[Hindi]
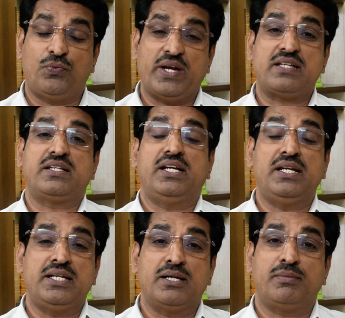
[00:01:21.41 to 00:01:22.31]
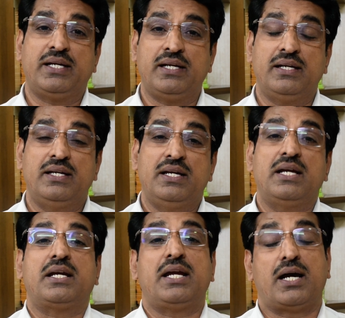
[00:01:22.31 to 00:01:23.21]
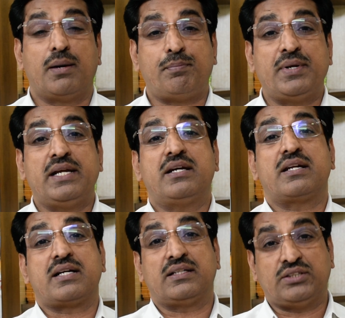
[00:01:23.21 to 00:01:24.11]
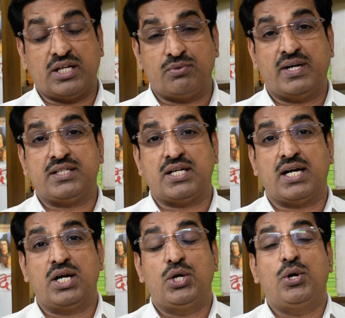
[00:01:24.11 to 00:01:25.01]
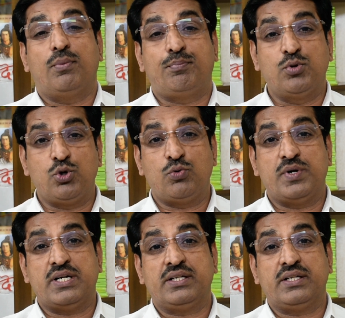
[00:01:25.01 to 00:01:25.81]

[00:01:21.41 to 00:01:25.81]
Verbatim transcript: वैसे ही नियम है कि अपने घर का दरवाजा पूर्व